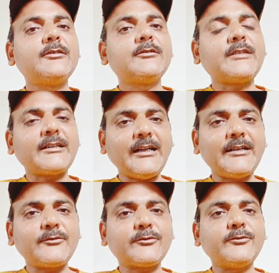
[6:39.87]

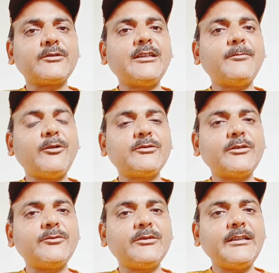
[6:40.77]
सरकार को सोचना बहुत
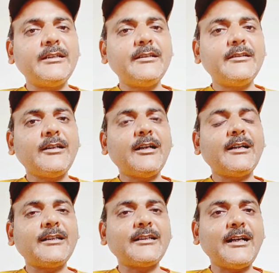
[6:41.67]
ज़रूरी है
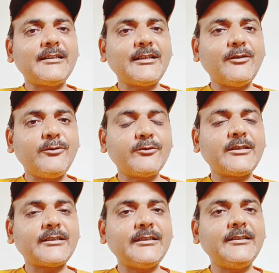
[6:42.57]
अगर ऐसा हो
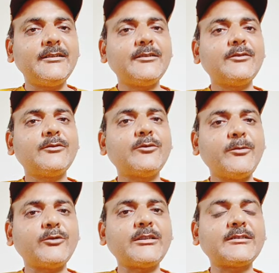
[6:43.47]
सके तो
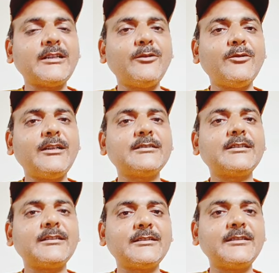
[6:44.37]
बहुत अच्छा होगा
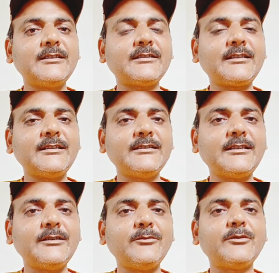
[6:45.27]
जितने सीनियर सिटीजन
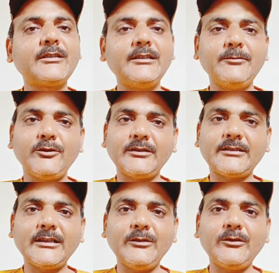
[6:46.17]
हैं उनके लिए बहुत
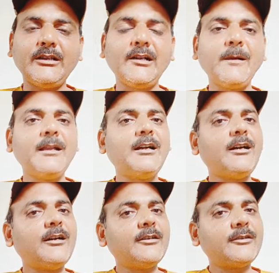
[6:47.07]
अच्छा होगा
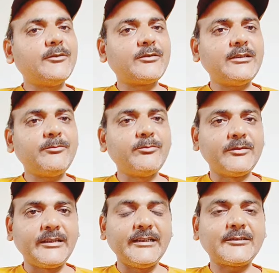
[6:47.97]
क्योंकि
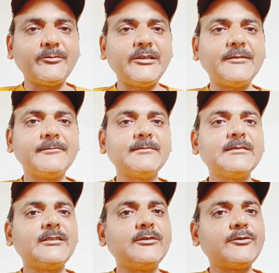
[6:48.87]
देश में
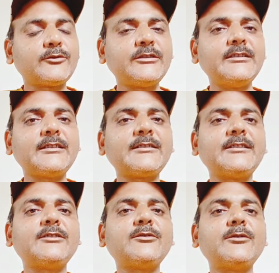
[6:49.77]
जो सीनियर
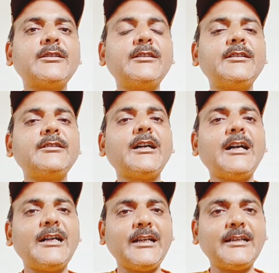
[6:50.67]
सिटीजनों के
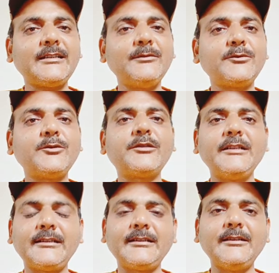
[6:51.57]
हालात हैं उनको
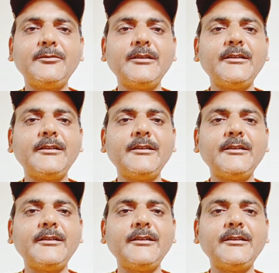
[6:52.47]
देखते हुए